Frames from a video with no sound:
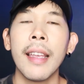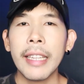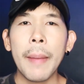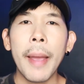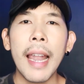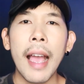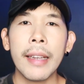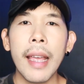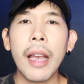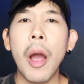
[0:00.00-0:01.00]
และในภายหลัง
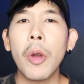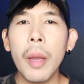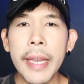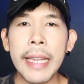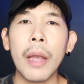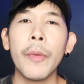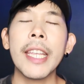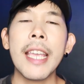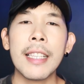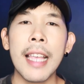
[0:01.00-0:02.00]
เนี่ยเขาก็มีนักวิ
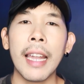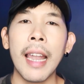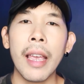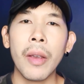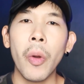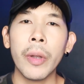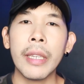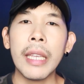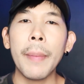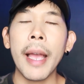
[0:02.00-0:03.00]
ทยาศาสตร์หลายคน
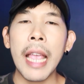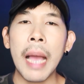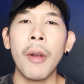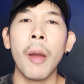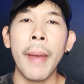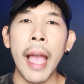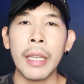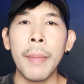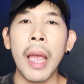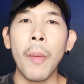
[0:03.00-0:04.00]
ที่พยายามออกมาอ
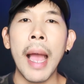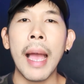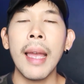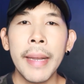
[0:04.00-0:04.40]
ธิบายว่า